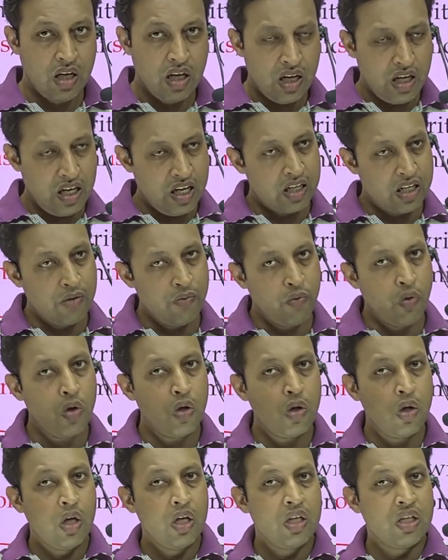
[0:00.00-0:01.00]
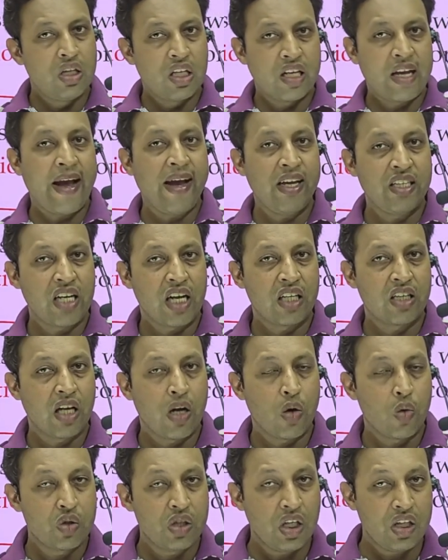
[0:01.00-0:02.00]
लेकिन वो दिखाया जाता है
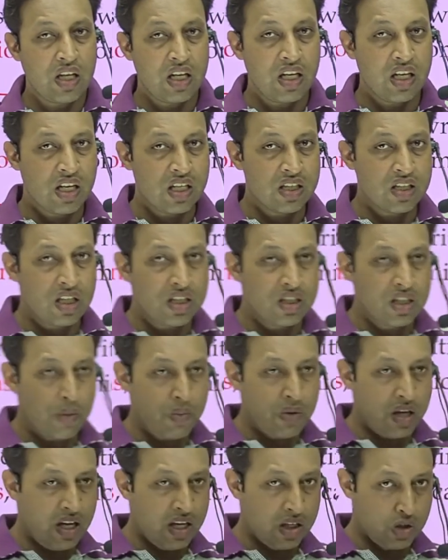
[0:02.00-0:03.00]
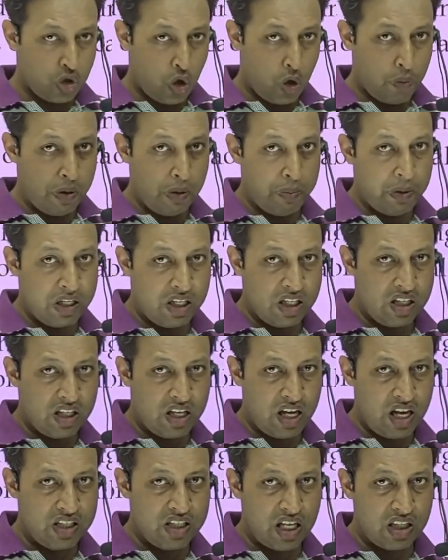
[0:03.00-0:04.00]
उसी तरीके से जब एक झोपड़पट्टी
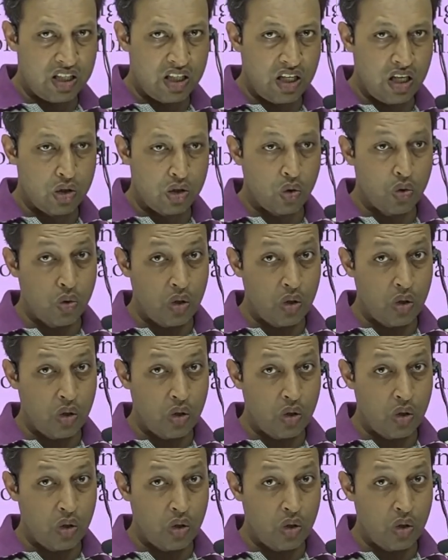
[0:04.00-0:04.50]
दिखाई जाती है तो